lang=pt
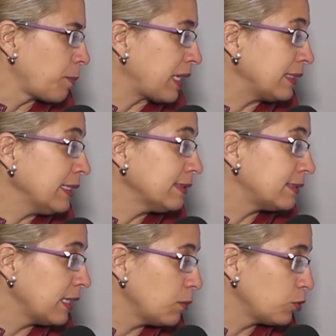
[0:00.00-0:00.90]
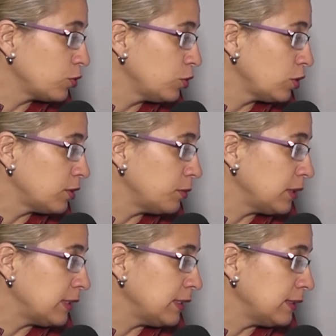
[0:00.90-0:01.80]
para dezembro de
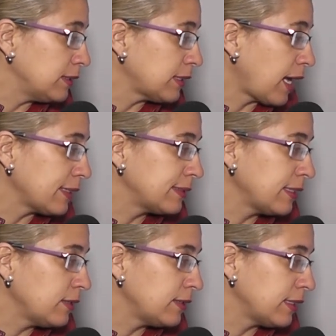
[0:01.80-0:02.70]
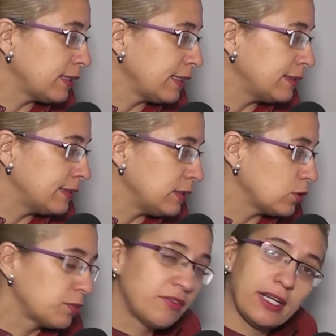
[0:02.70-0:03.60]
2015, a
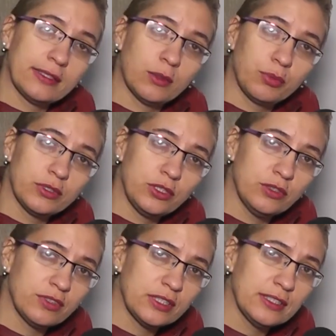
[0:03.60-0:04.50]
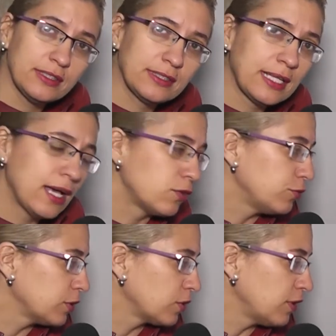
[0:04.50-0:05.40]
135, uma variação positiva de
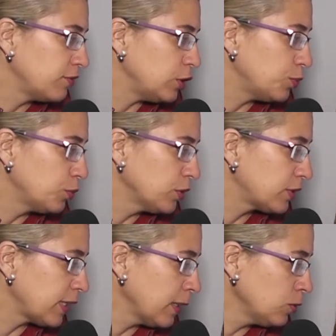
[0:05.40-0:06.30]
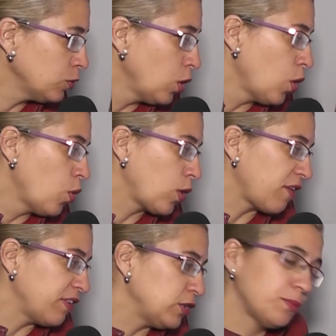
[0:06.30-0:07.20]
0,20%. O
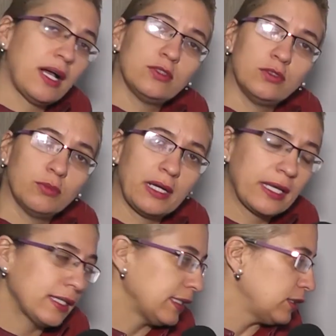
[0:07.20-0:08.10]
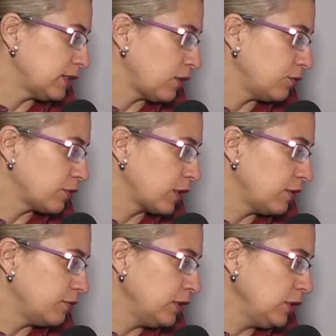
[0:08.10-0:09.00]
café de março deu uma queda de
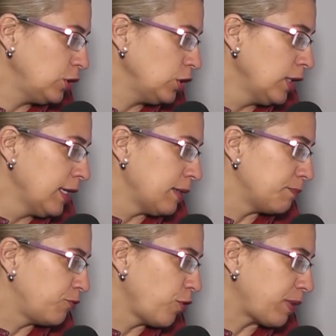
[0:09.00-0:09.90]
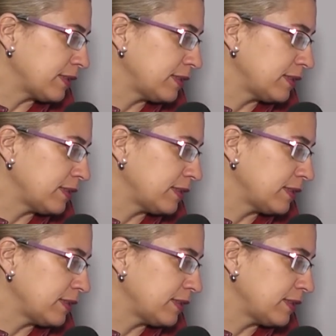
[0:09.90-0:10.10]
0,20%, foi para